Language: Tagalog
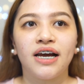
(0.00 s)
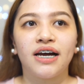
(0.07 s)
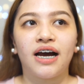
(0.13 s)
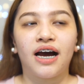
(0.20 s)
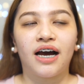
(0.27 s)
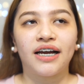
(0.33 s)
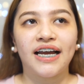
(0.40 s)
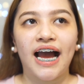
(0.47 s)

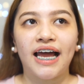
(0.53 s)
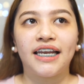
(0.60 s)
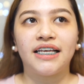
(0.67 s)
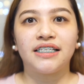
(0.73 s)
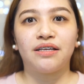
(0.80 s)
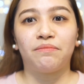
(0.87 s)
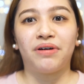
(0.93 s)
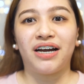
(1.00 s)
uh, galing
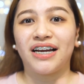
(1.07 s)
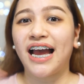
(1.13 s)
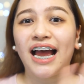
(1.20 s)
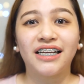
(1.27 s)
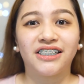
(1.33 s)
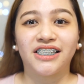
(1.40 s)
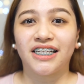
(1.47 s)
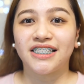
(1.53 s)
sa mga
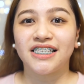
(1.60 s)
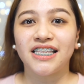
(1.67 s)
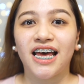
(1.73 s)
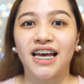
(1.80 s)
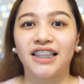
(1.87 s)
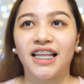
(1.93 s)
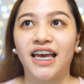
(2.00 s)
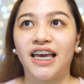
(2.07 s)
gadgets
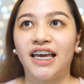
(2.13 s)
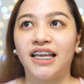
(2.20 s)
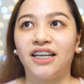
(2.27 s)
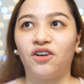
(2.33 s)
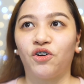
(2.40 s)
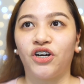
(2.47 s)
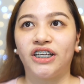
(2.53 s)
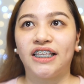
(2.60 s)
natin
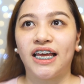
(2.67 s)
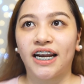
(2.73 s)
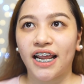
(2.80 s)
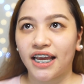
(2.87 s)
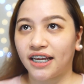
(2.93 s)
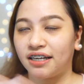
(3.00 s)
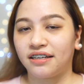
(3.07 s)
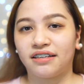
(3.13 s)
or
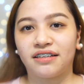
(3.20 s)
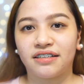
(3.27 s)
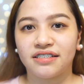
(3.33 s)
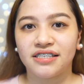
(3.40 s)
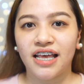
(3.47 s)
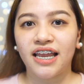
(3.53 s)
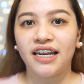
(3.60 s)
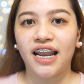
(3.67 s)
direct
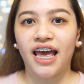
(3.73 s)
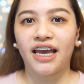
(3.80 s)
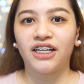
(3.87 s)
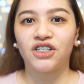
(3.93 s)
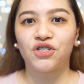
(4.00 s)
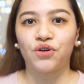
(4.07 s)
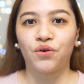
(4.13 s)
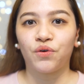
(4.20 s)

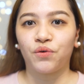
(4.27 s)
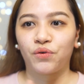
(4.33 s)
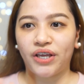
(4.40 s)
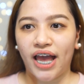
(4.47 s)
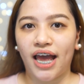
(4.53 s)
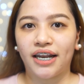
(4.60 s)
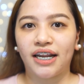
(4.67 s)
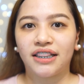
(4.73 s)
sunlight. So, yan.